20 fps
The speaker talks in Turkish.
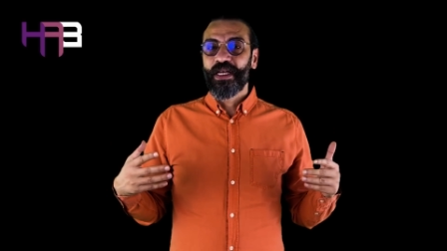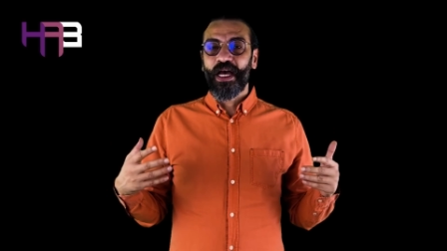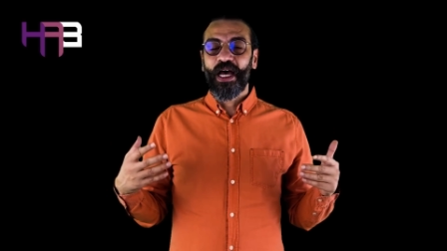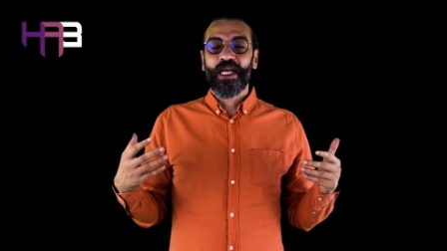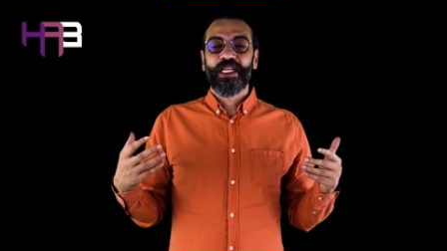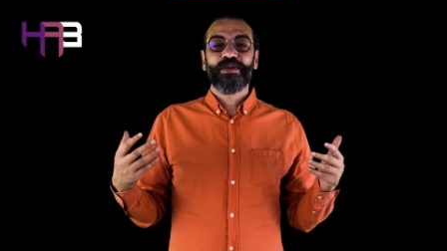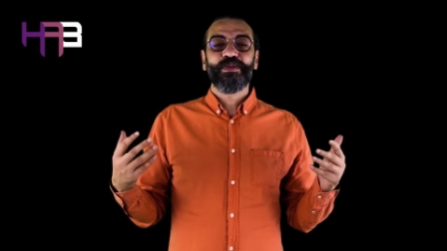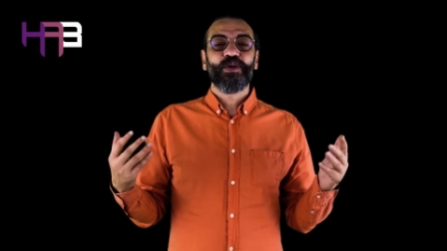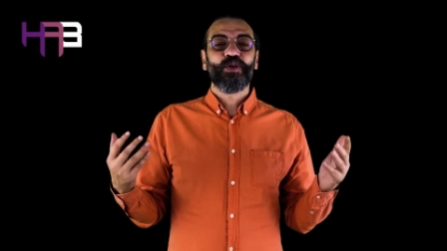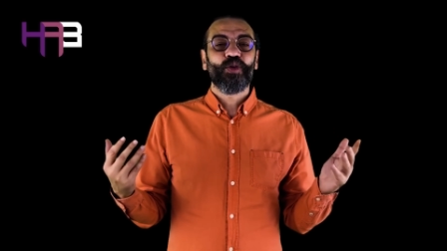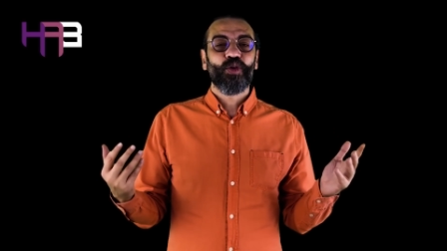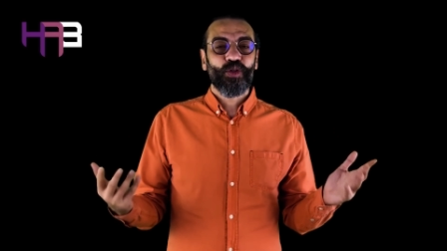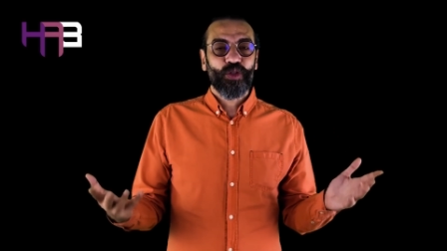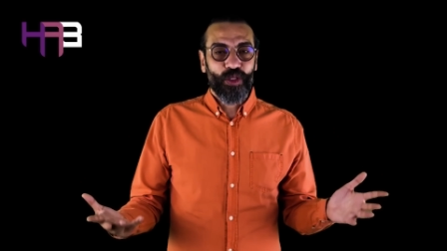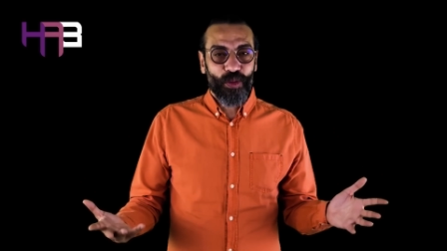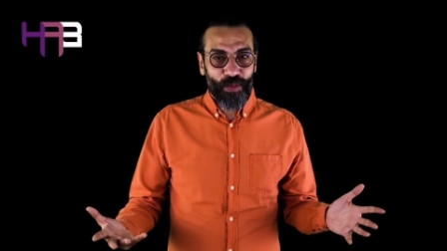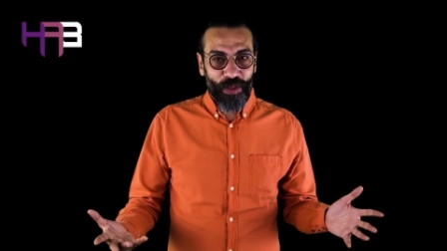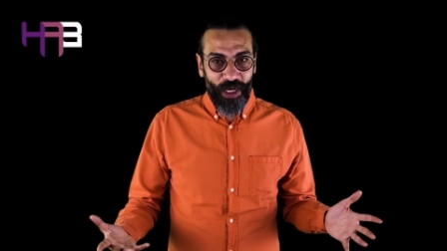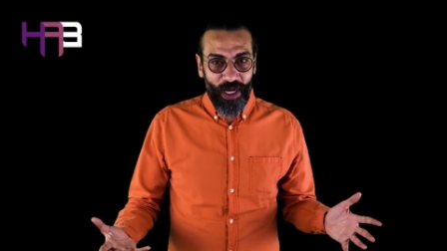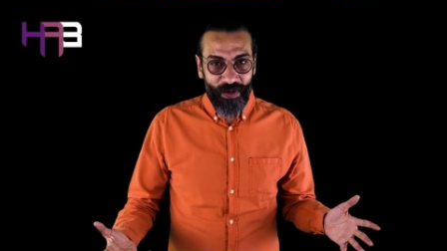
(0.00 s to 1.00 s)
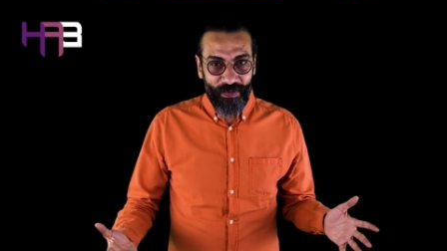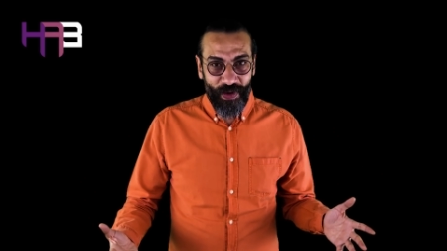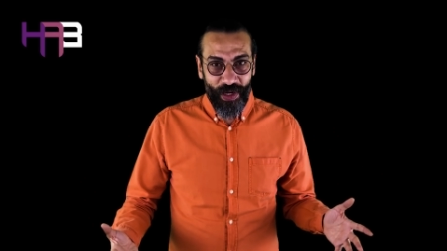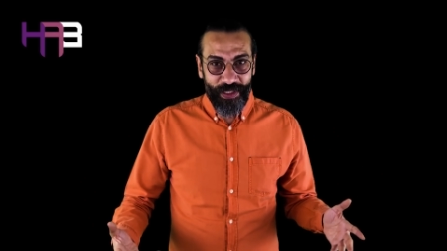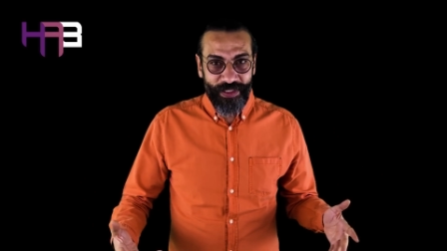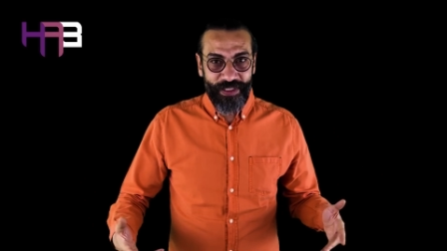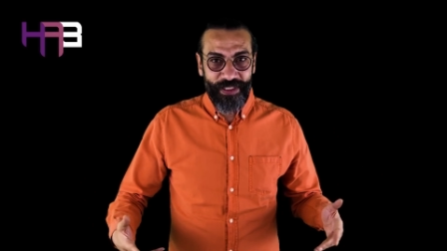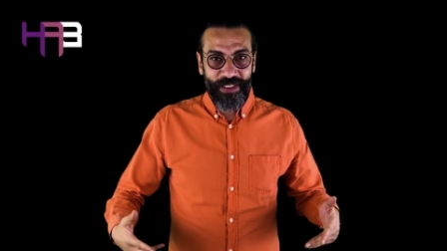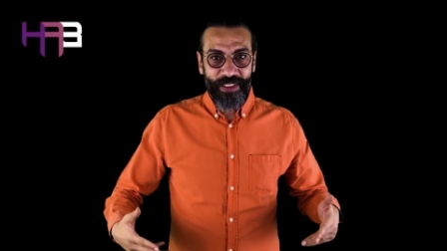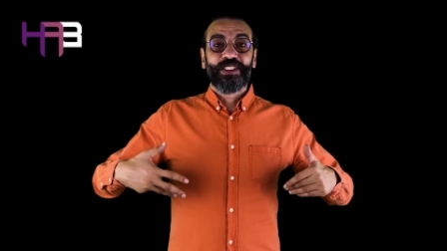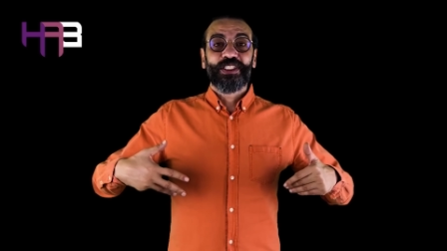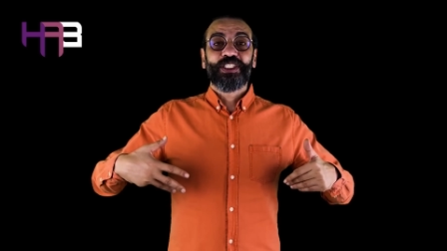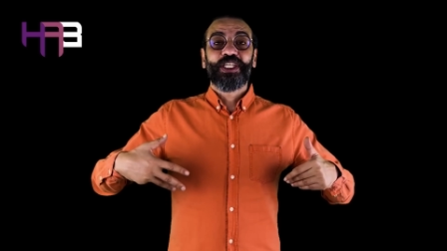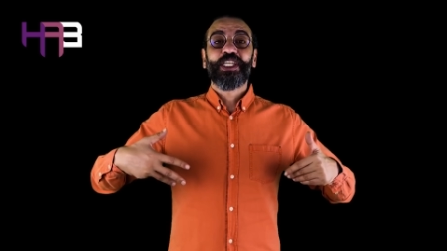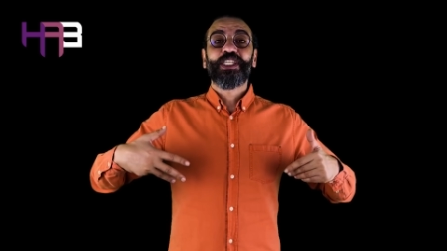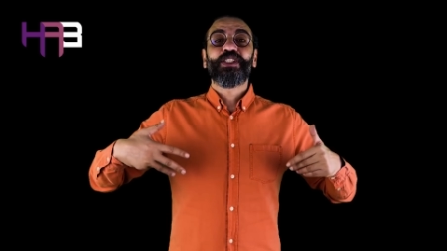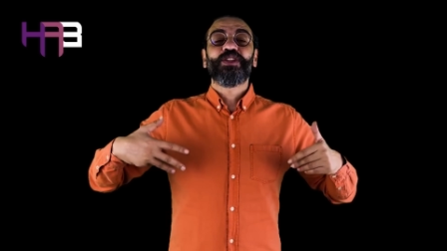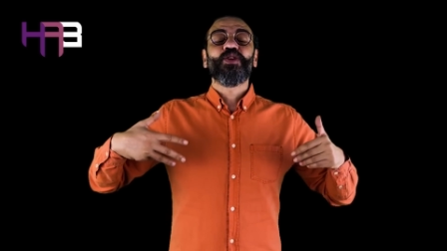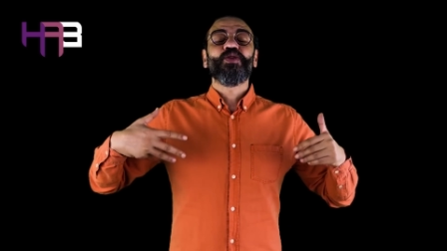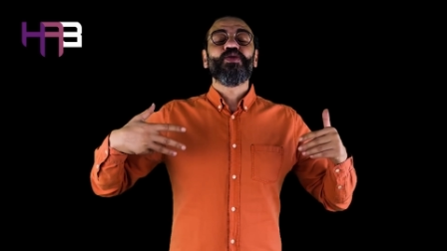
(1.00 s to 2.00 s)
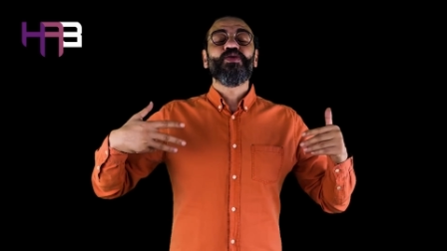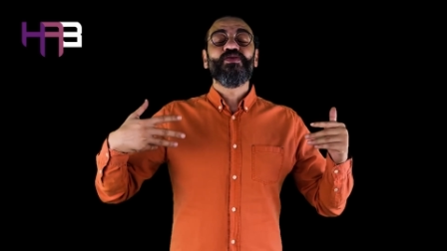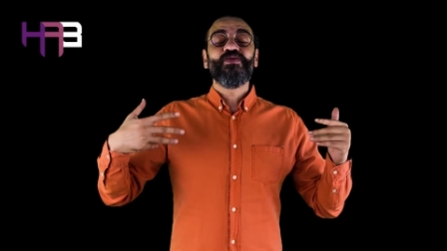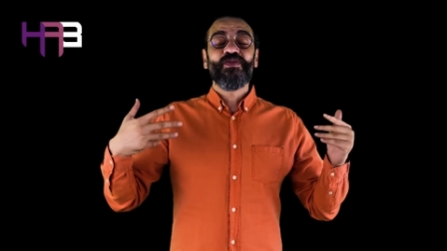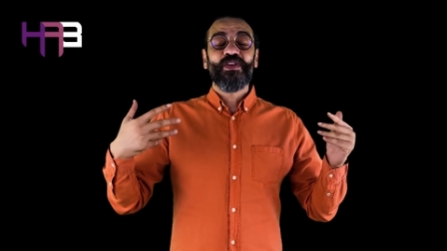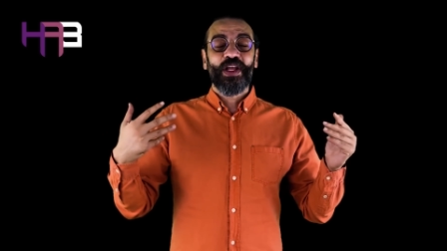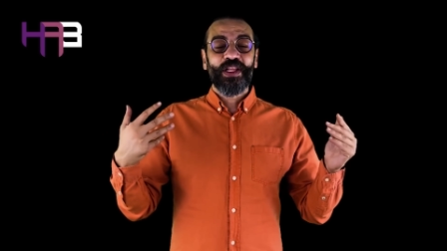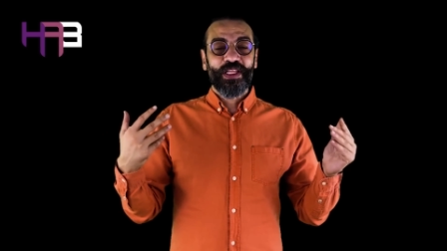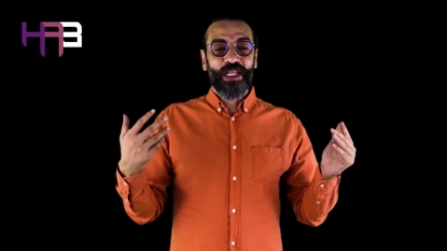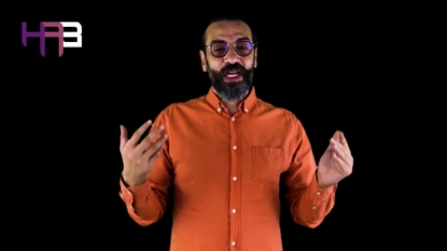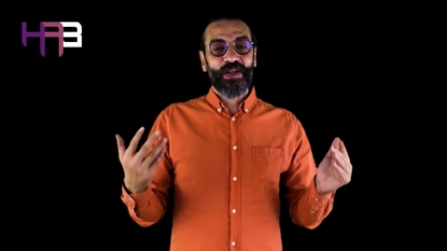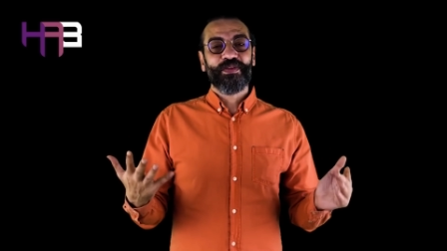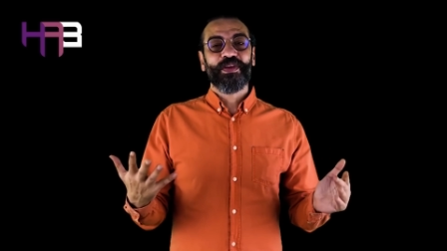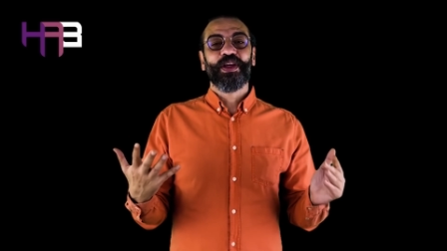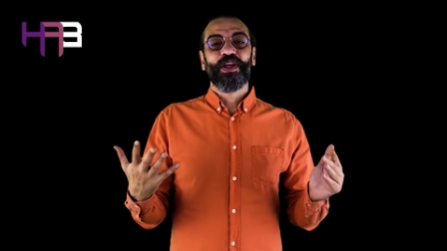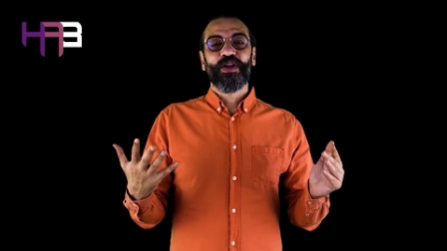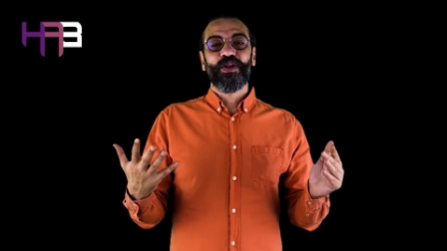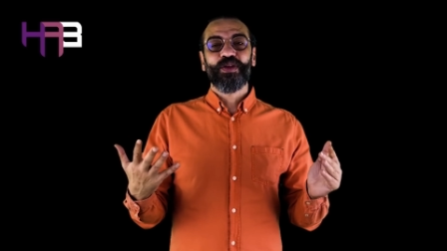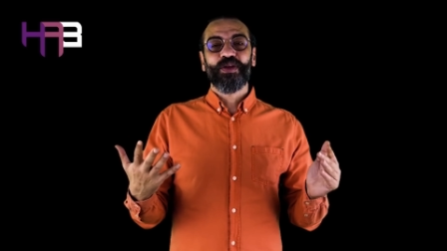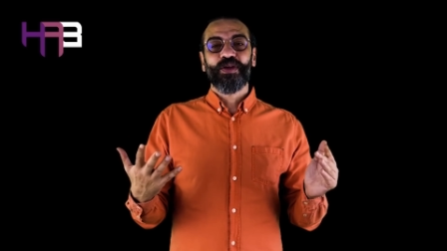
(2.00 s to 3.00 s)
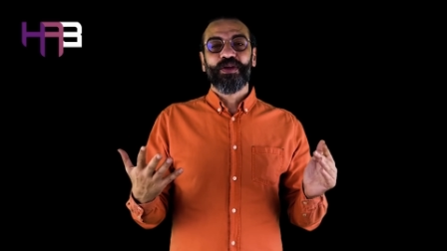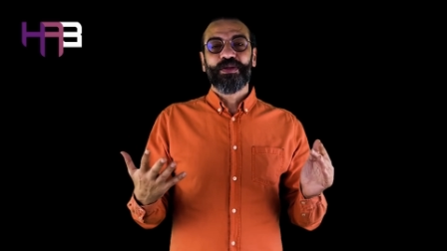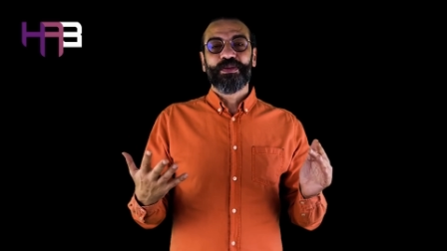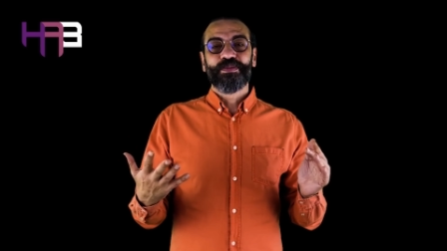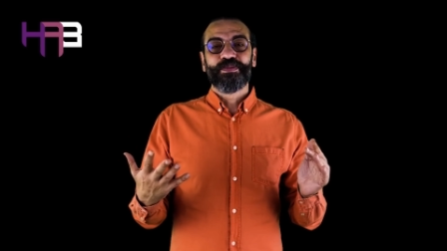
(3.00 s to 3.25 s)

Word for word: adıma kutlamalar var. Çeşitli ünvanlar veriliyor.